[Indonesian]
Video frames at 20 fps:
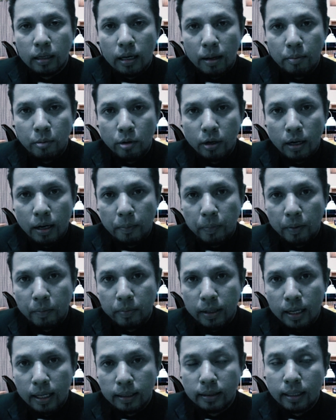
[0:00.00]
Namun
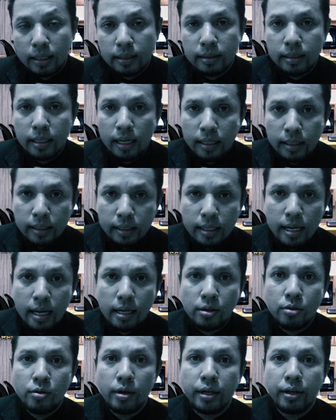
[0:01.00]
apabila terjadi
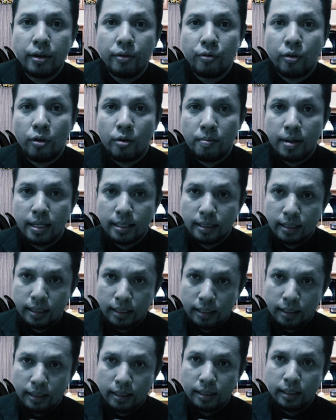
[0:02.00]
gangguan
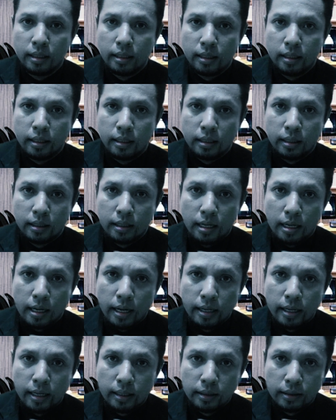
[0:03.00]
informasi
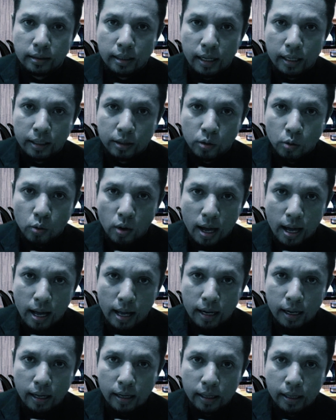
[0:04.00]
kekayaan
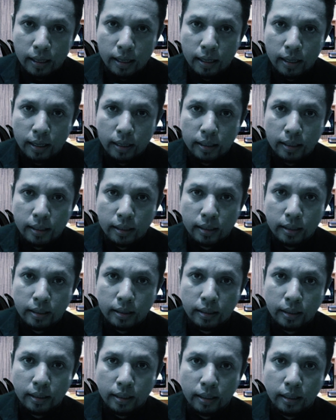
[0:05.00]
intelektual ya
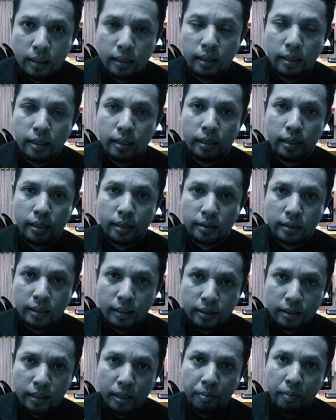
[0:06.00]
di
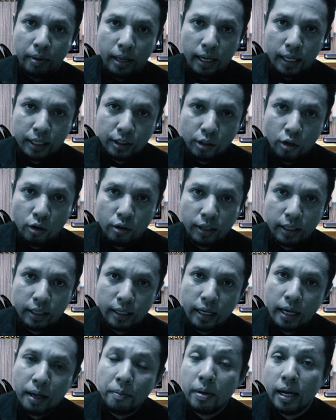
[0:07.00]
sistem
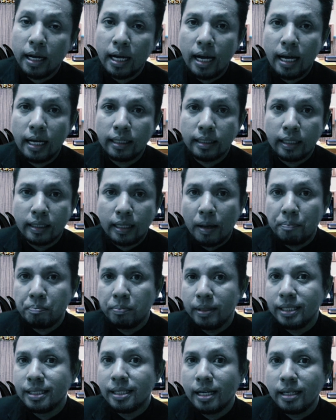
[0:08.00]
elektroniknya maka tetap
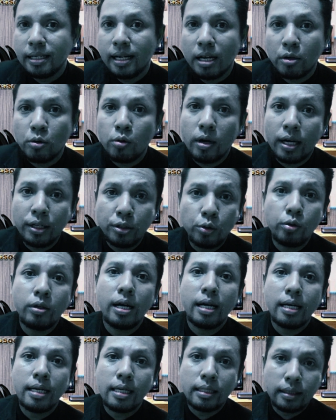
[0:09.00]
bisa dilakukan
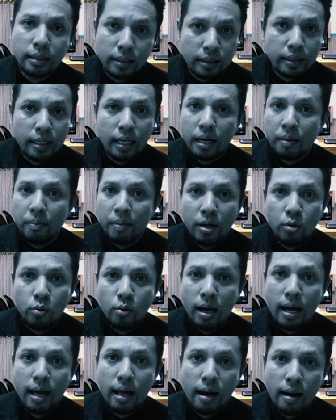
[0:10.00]
juga secara
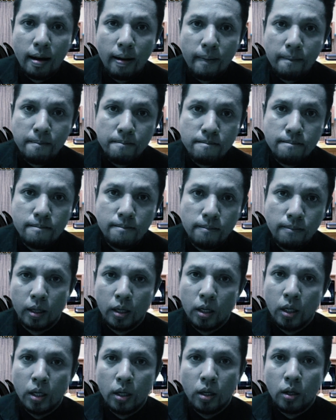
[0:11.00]
manual
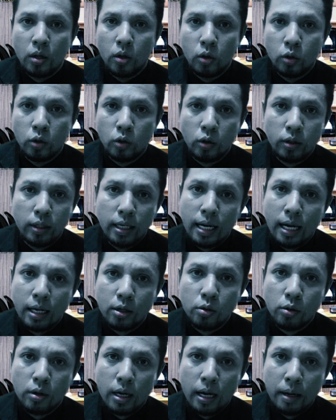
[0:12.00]
untuk
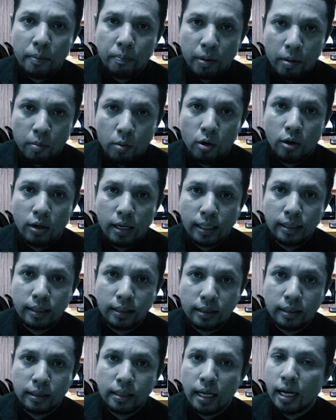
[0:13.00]
dilakukan permohonannya
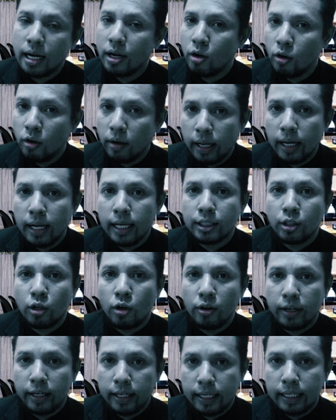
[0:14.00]
secara non
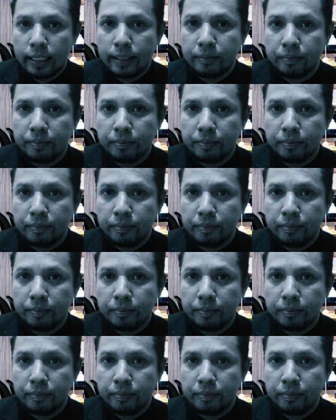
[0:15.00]
elektronik.